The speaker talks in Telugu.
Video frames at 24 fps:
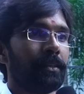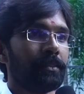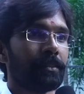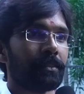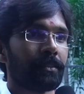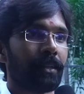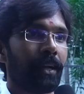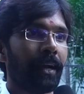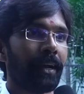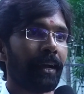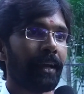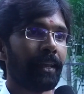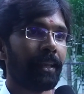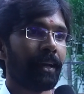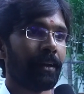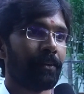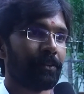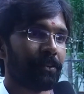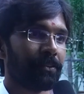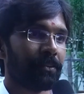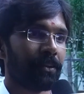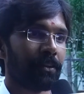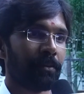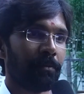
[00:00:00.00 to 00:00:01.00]
స్ట్రాంగ్ ఎలా
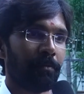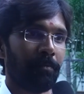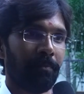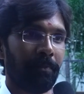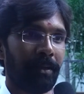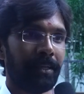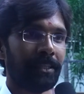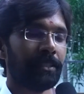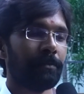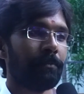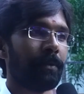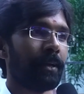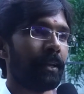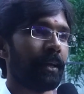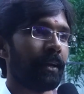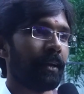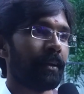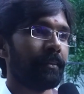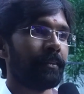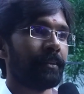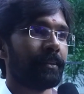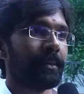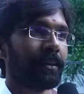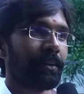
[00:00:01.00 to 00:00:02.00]
అంటున్నారు మనిషి
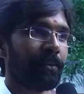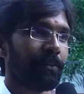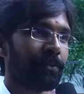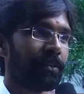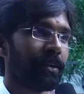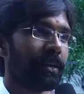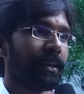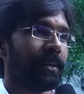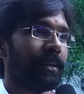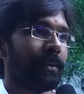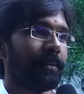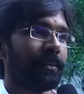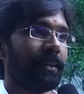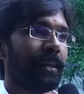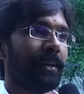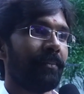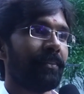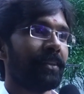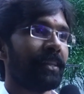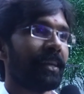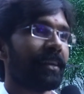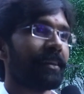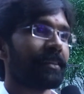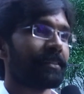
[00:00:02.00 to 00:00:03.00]
బలంగా తిట్టంగా ఉన్నాడా లేకపోతే ఏ
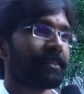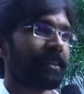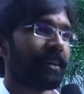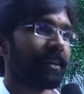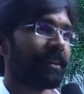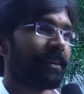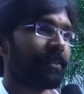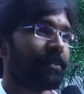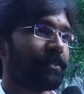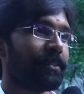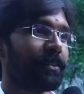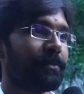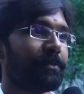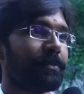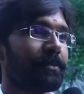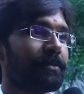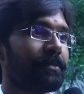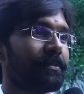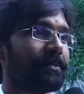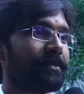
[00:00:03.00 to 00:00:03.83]
విధంగా స్ట్రాంగ్ అంటున్నారు